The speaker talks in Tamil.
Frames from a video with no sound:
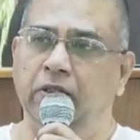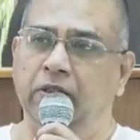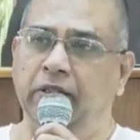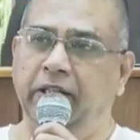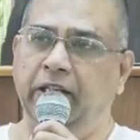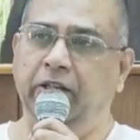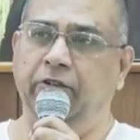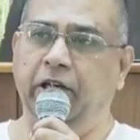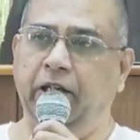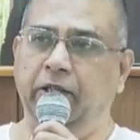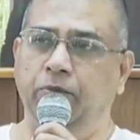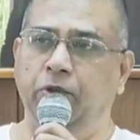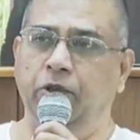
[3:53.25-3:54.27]
தேவ
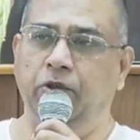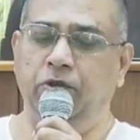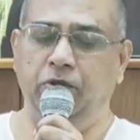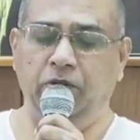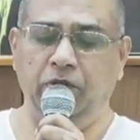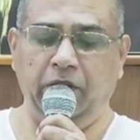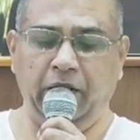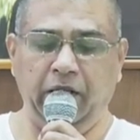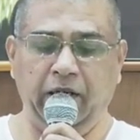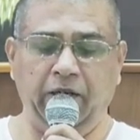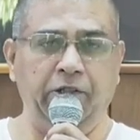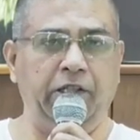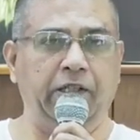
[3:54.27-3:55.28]
அன்பு
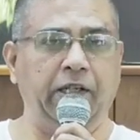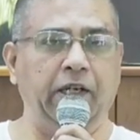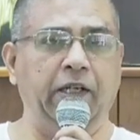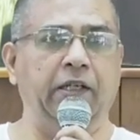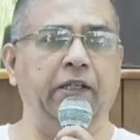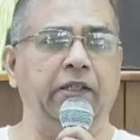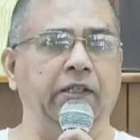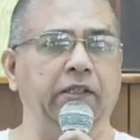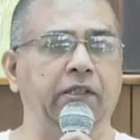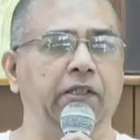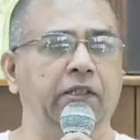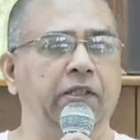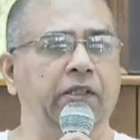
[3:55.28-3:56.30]
இல்லாவிட்டால்
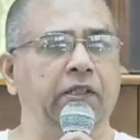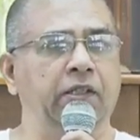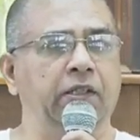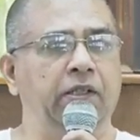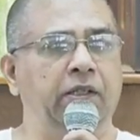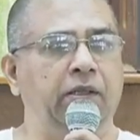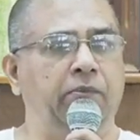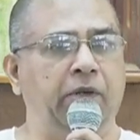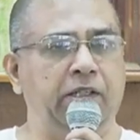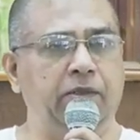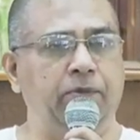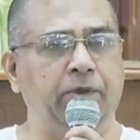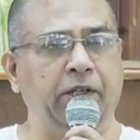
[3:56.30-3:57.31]

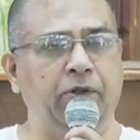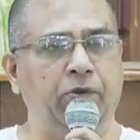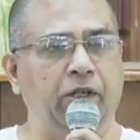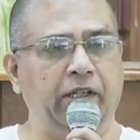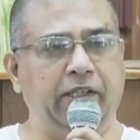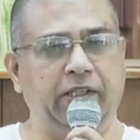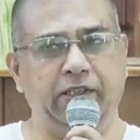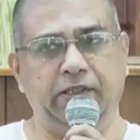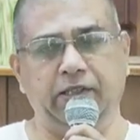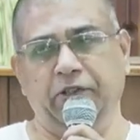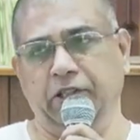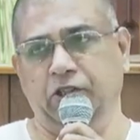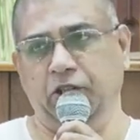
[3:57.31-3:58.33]
மற்றபடி உள்ள
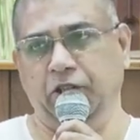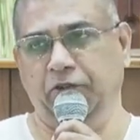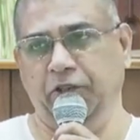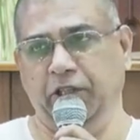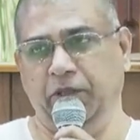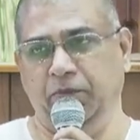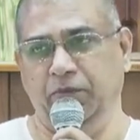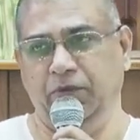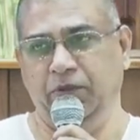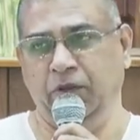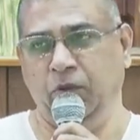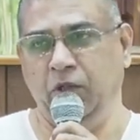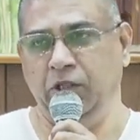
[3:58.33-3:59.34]
கிறிஸ்தவ ஜீவியம்
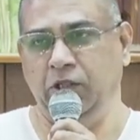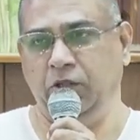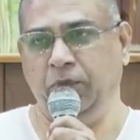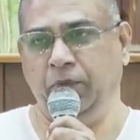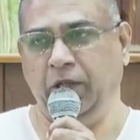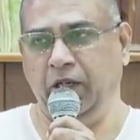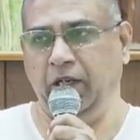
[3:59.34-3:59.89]
ஒன்றும் இல்லை